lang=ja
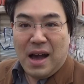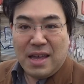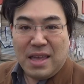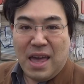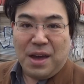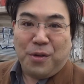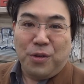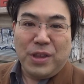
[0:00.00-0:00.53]
はい、
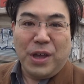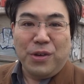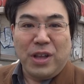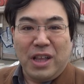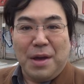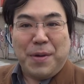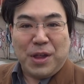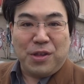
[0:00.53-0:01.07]
えー、こんなよう
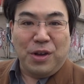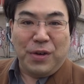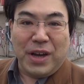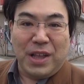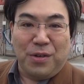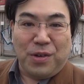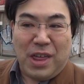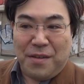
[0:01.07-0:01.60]
なね場所なわ
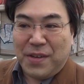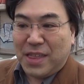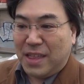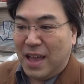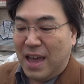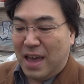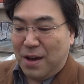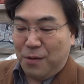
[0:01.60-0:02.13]
けでございます
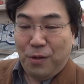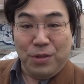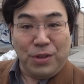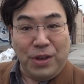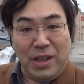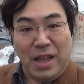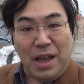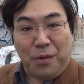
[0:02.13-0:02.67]
ね本
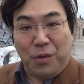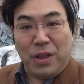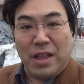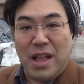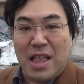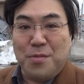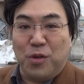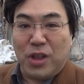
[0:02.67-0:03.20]
当にねこうね
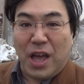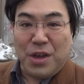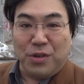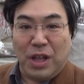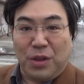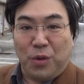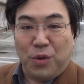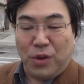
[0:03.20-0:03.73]
何もないよ
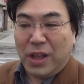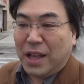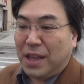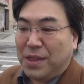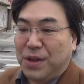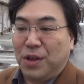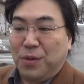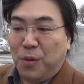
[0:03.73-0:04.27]
うなところなん
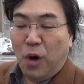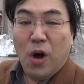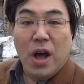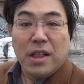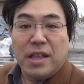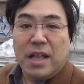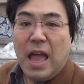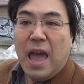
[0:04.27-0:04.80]
ですけども
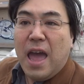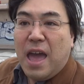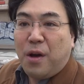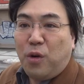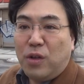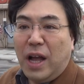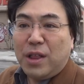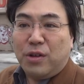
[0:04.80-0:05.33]
でね、えー、
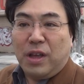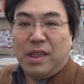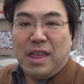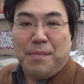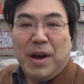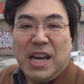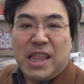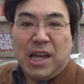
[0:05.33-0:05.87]
この後です
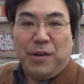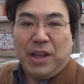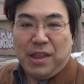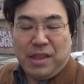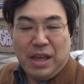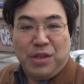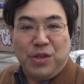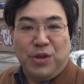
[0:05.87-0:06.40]
ねまあ、リサはで
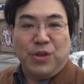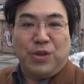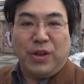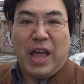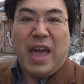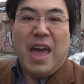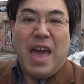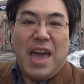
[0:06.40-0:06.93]
すねずっと
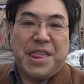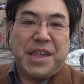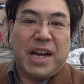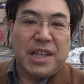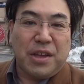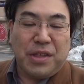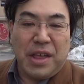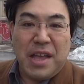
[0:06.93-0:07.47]
ねえ地
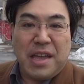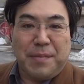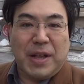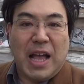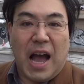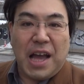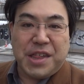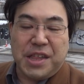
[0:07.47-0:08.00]
下鉄駅
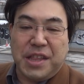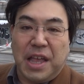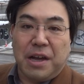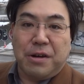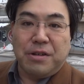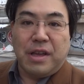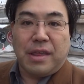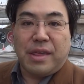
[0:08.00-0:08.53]
まで走って
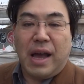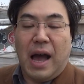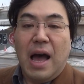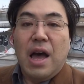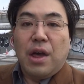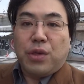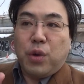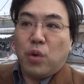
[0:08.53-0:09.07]
いくんですが
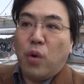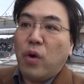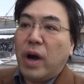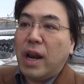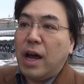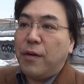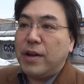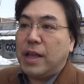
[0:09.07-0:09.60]
そこ
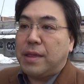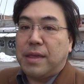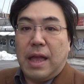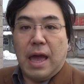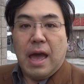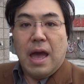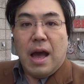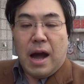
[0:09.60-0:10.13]
からはです
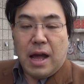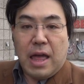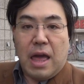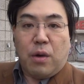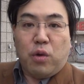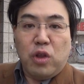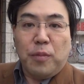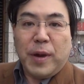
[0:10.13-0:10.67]
ねはい、
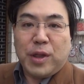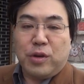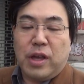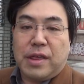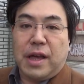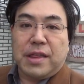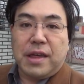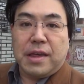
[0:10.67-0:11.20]
えー、この場所
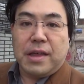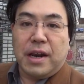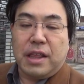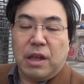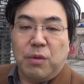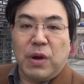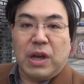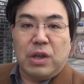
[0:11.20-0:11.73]
で撮影され
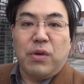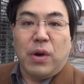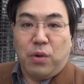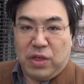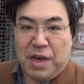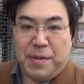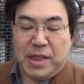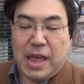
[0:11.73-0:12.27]
てるわけでは
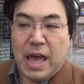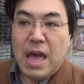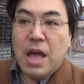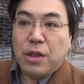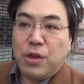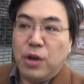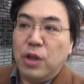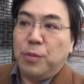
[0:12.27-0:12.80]
ございません
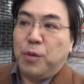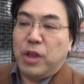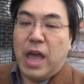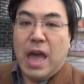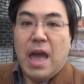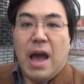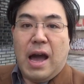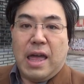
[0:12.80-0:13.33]
というのも
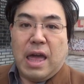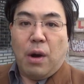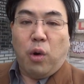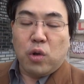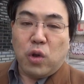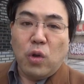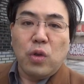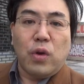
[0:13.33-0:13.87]
ねはい、えー、
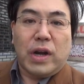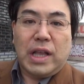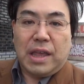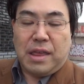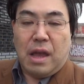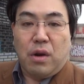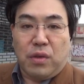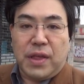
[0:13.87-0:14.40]
ほとんどが
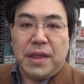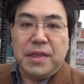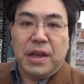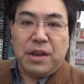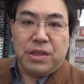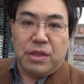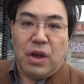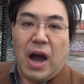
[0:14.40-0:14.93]
ですね
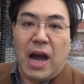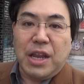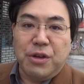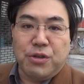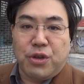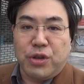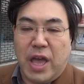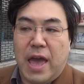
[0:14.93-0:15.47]
ロサンゼルスの
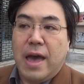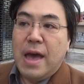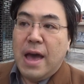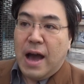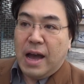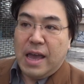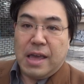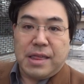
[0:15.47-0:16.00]
ハリウッドで
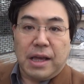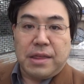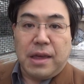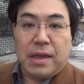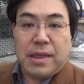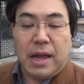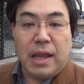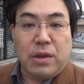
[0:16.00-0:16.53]
はい、えー、撮
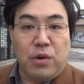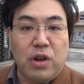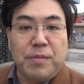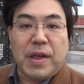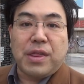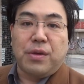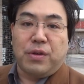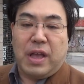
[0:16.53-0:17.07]
影されており
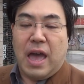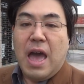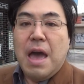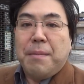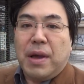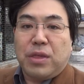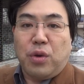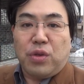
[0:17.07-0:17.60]
ますので
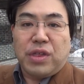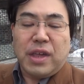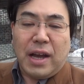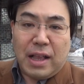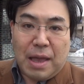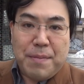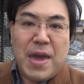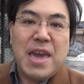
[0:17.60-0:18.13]
まあ、そっち
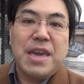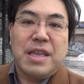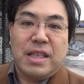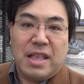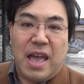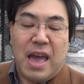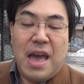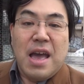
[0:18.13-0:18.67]
がねメイン
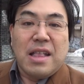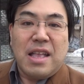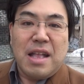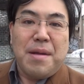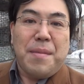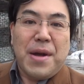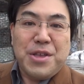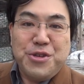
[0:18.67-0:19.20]
でで
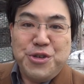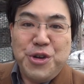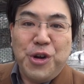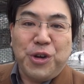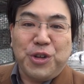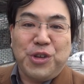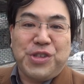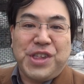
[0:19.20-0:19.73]
ねまあ、
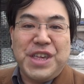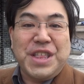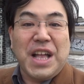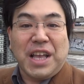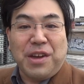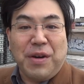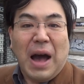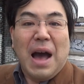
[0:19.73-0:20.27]
ニューヨークのシーン
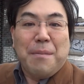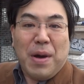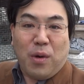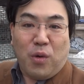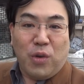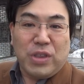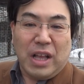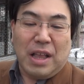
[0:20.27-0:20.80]
だけはま
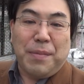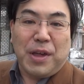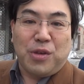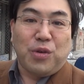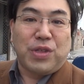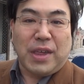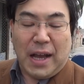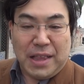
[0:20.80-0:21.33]
こういったね場
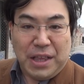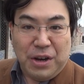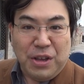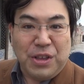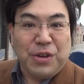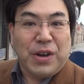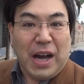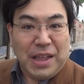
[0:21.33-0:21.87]
所を使ってるっ
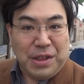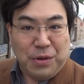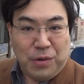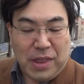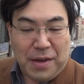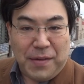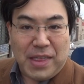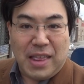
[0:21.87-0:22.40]
ていう感じで
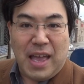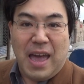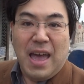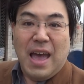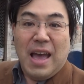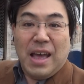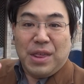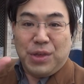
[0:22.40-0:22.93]
ございますね
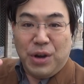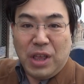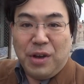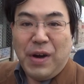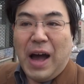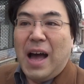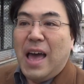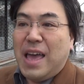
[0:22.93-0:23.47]
それで
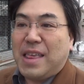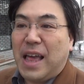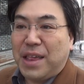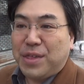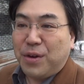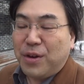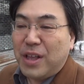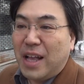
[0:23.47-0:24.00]
は、え早
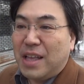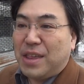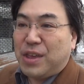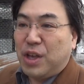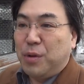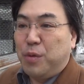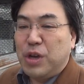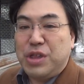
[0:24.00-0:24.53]
速なんです
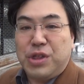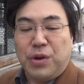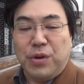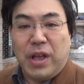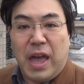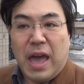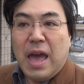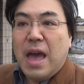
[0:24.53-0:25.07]
けども一応
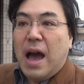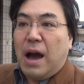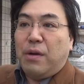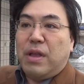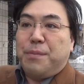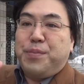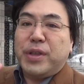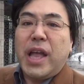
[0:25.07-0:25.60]
ねあ
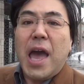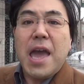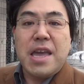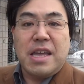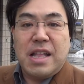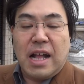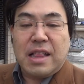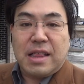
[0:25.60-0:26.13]
のね舞台
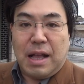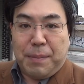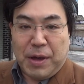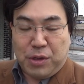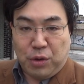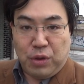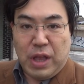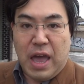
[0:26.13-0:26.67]
になった場
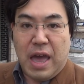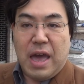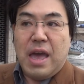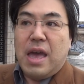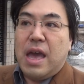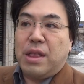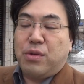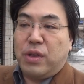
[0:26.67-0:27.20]
所で
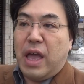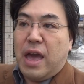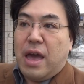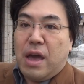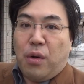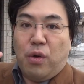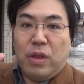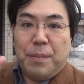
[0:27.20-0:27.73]
えっと
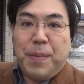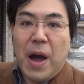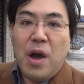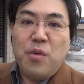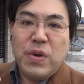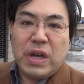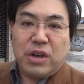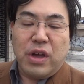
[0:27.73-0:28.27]
ねこうね
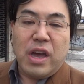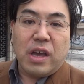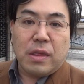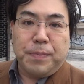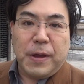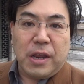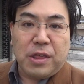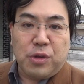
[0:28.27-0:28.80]

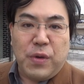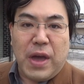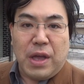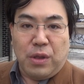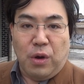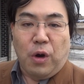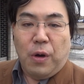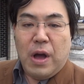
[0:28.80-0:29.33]

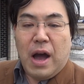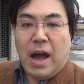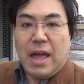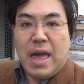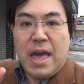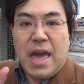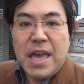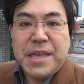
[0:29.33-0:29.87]
バンウィックエクスプレスウェイのはい、
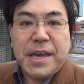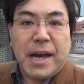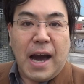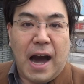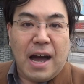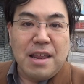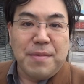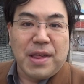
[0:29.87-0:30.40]
え駅
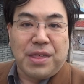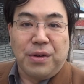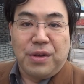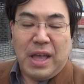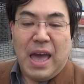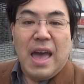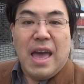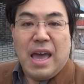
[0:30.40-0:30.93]
がありますの
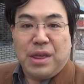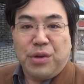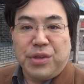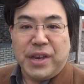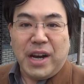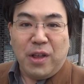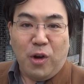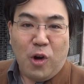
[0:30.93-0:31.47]
で、えそ
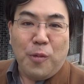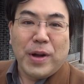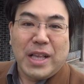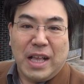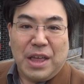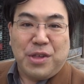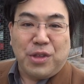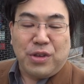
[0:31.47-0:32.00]
ちらの方ま
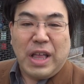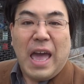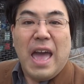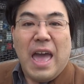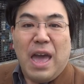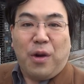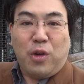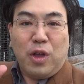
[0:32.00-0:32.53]
でねちょっと
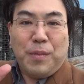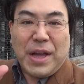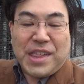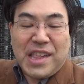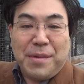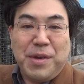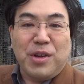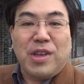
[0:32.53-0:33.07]
ね、えこの
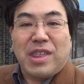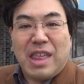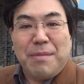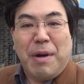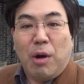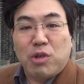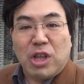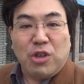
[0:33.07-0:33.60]
街並みをですね、
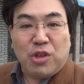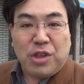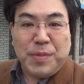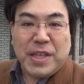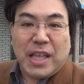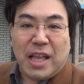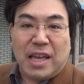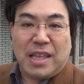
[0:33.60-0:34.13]
まあ、お楽し
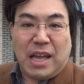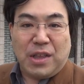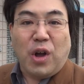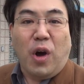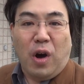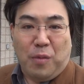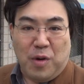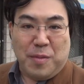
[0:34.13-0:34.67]
みいただきたい
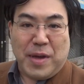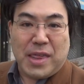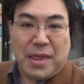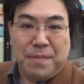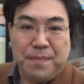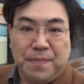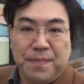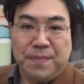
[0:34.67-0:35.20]
と思いま
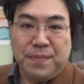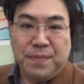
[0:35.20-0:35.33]
す。